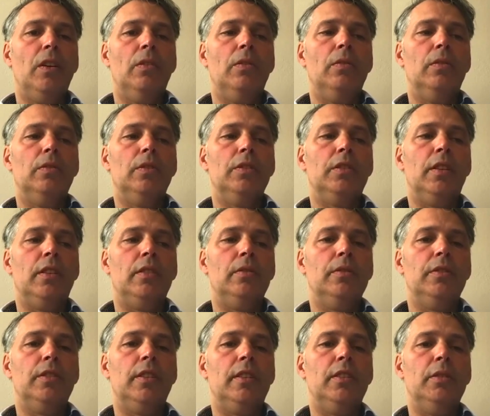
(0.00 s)
und es hat
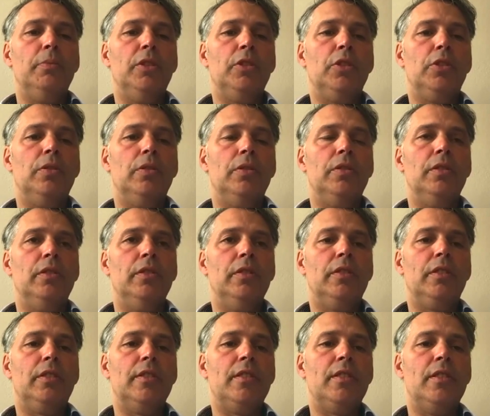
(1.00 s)
uns halt immer schon
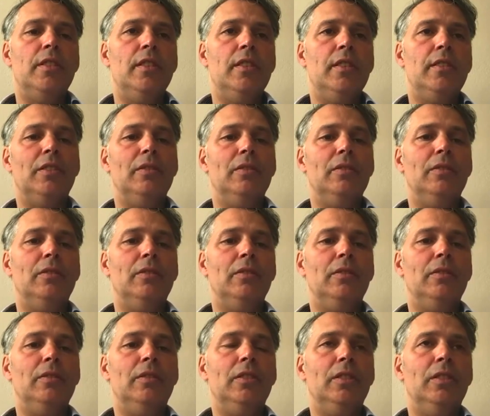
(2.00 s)
interessiert
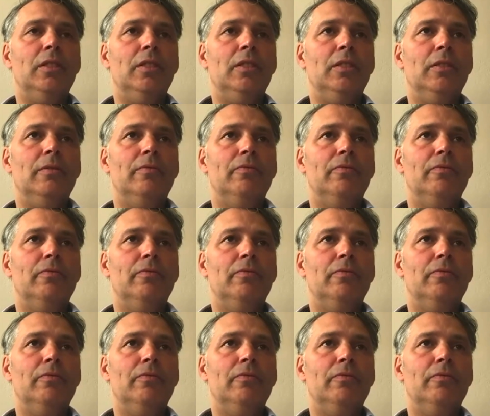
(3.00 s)
und äh,